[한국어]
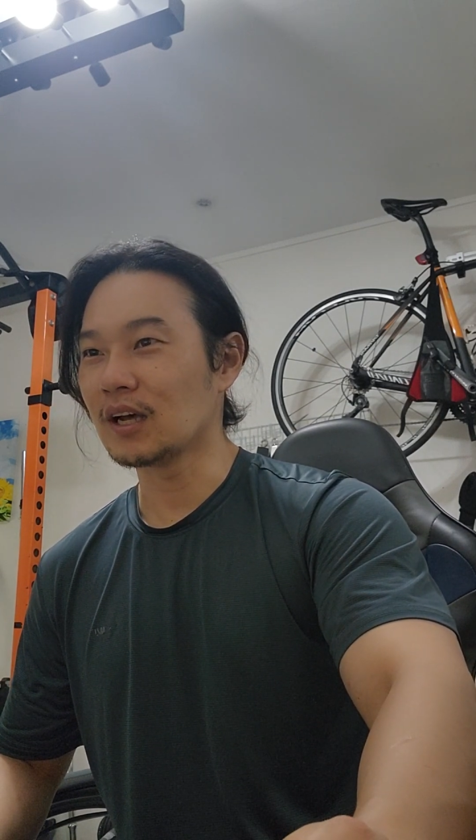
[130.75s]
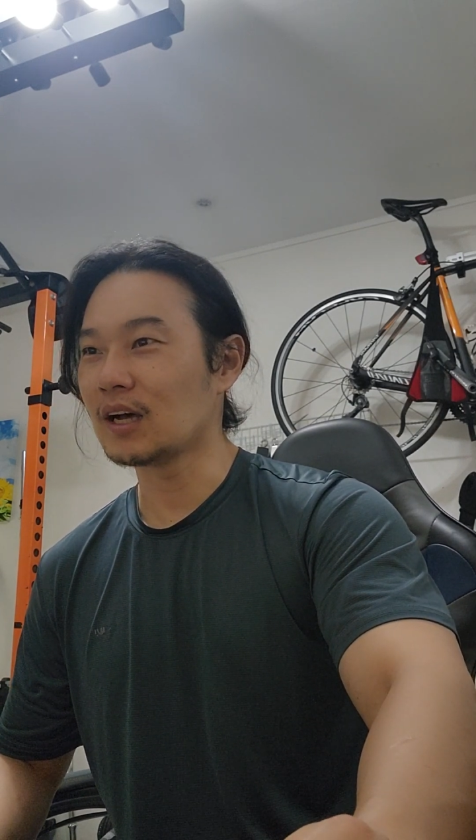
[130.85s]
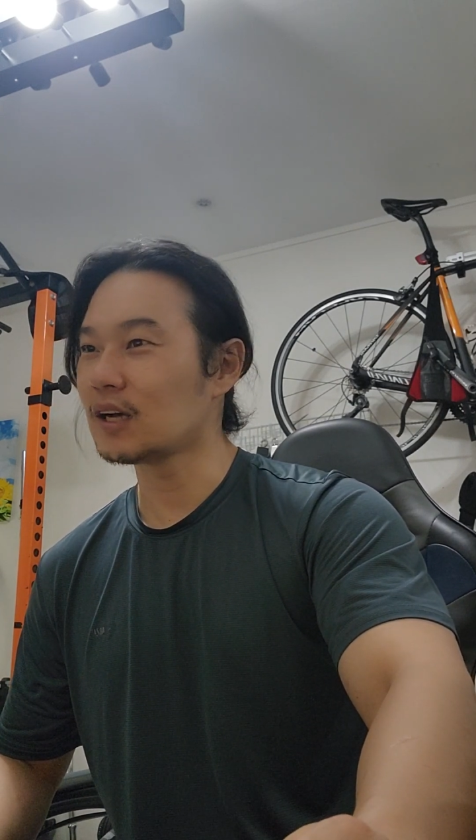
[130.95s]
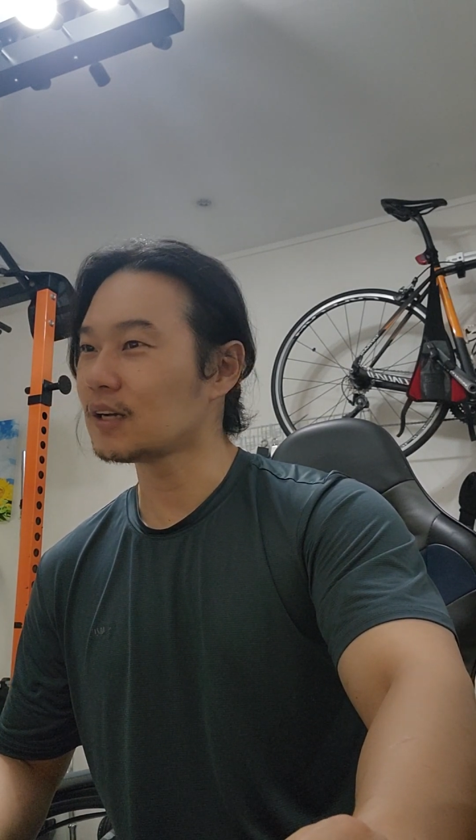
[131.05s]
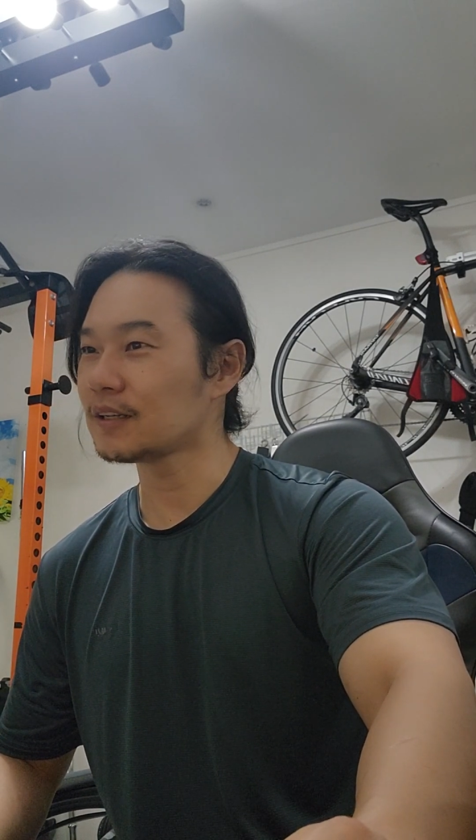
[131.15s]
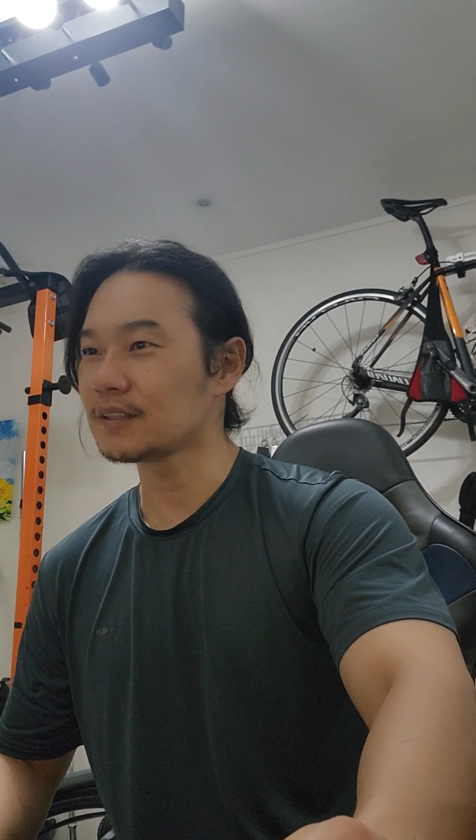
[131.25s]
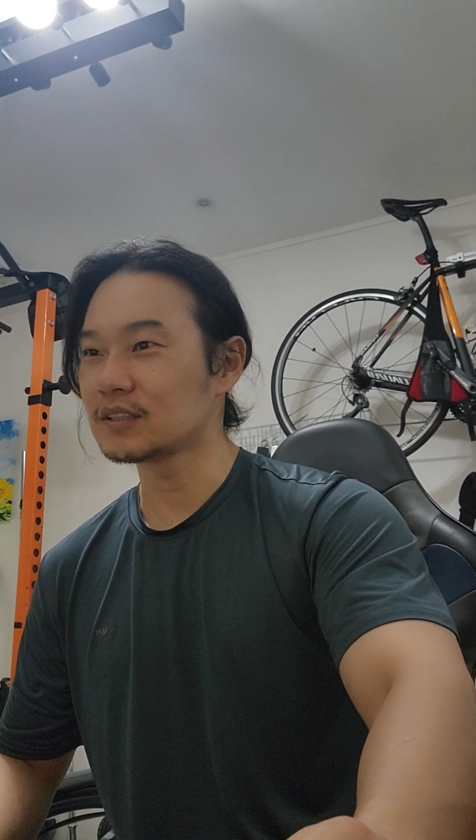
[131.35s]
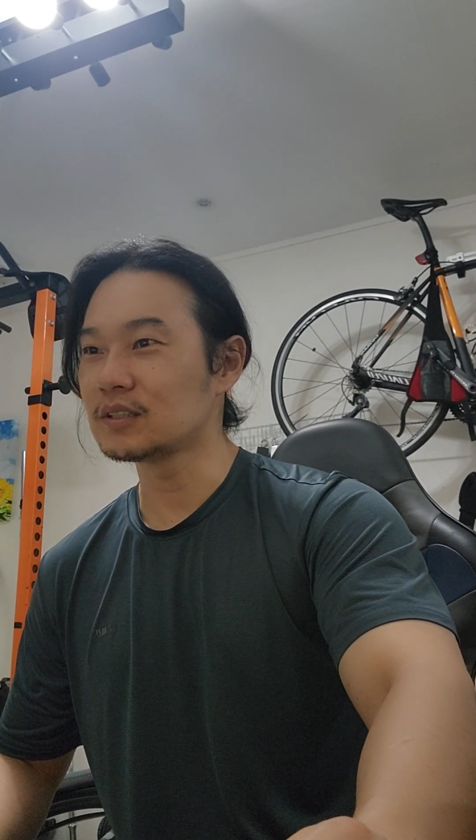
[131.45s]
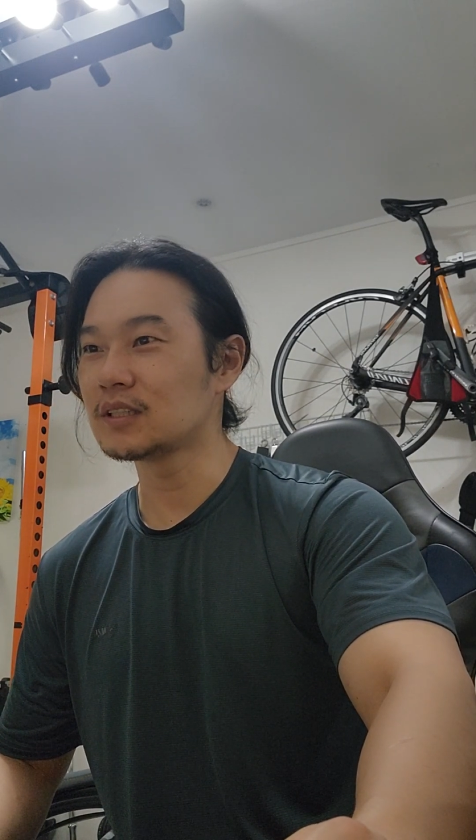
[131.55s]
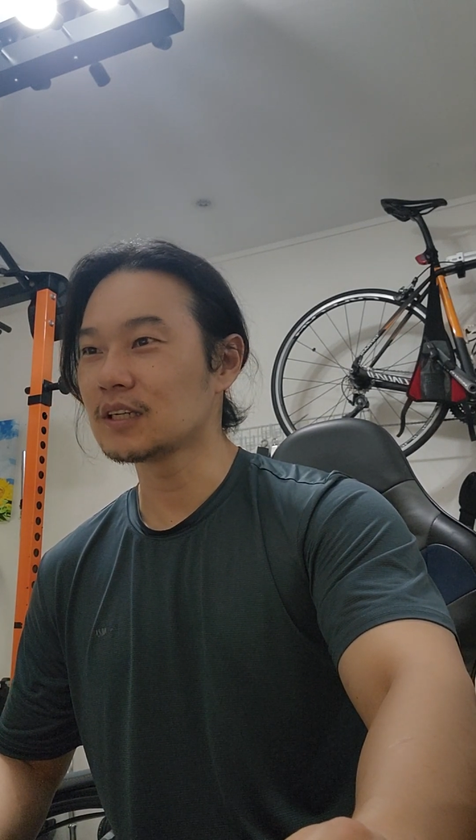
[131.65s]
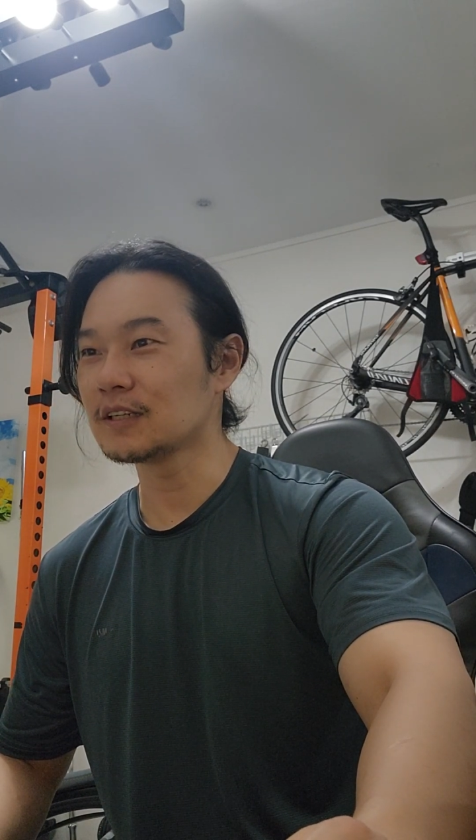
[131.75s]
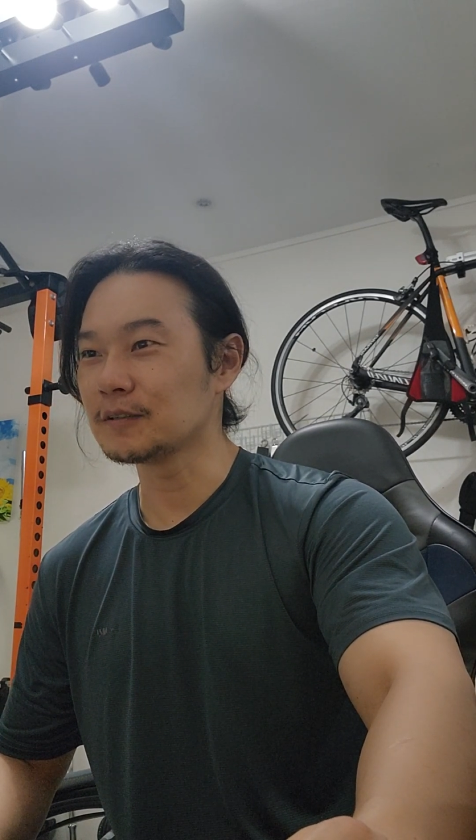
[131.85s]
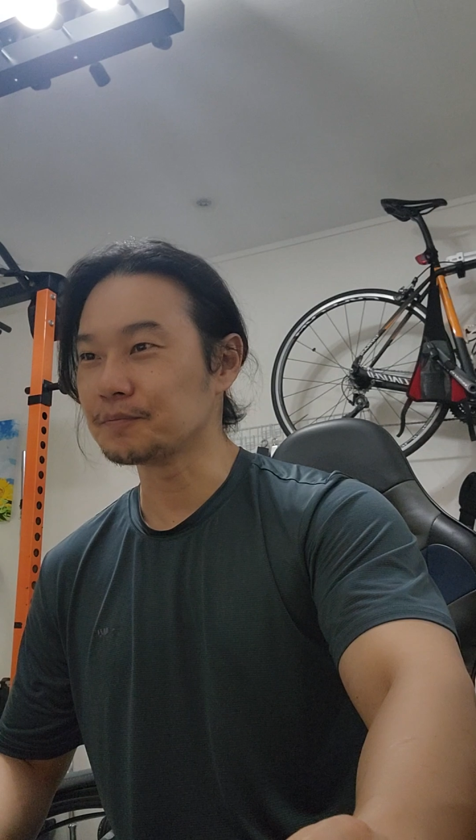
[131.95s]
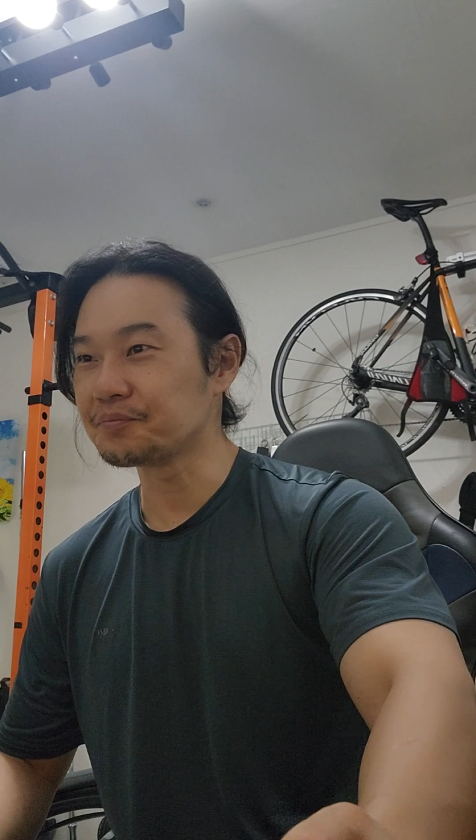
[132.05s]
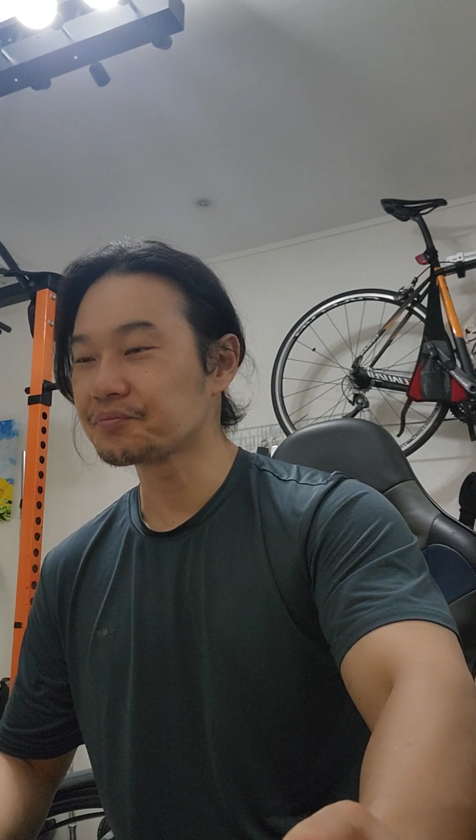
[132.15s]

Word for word: 아 진짜